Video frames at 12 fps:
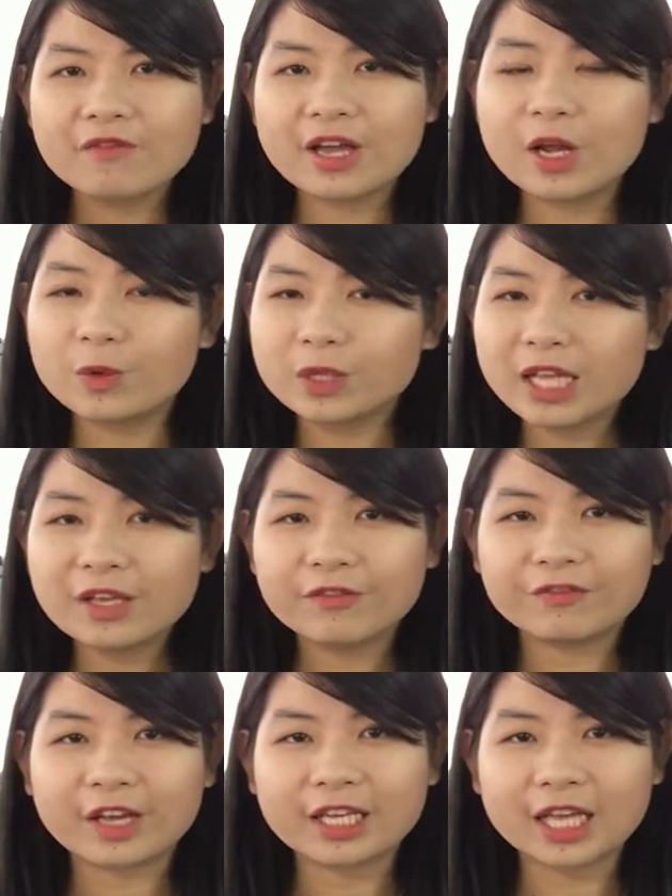Và đầu tiên
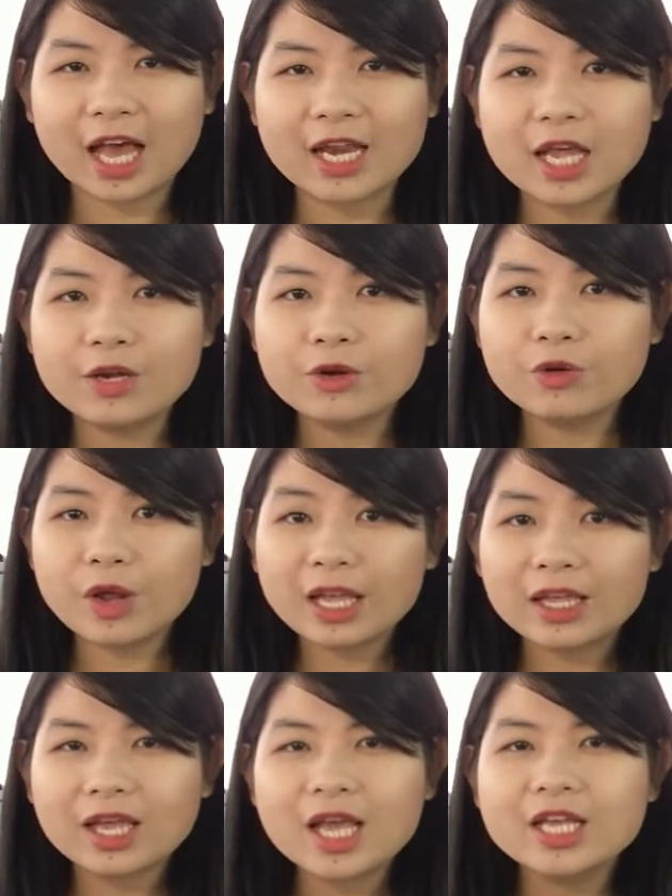phải kể đến Ring,